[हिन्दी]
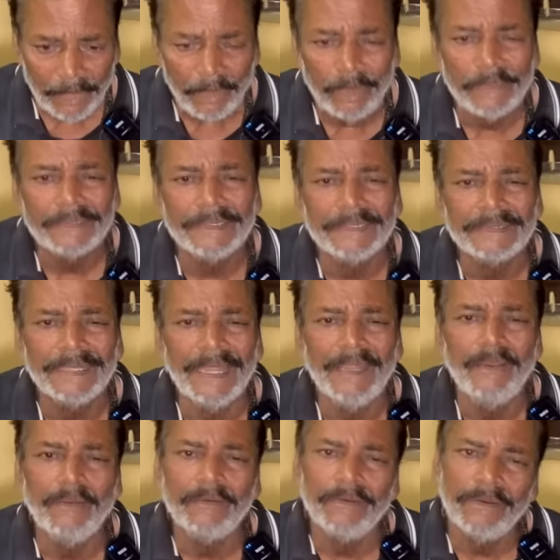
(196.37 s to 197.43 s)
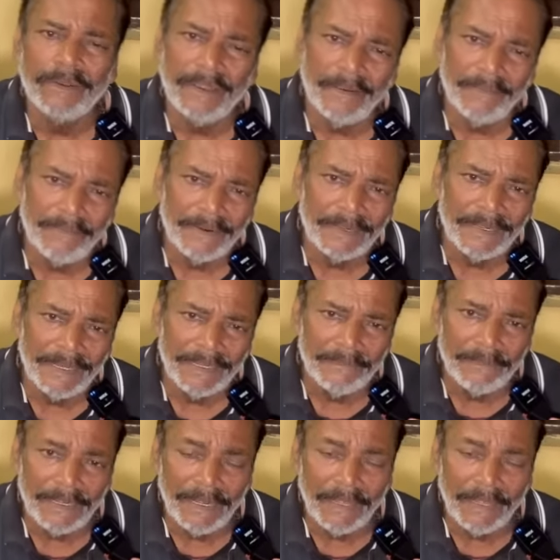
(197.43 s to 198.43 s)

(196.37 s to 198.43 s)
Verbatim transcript: हो सकता है लोगों को खबर नहीं मिला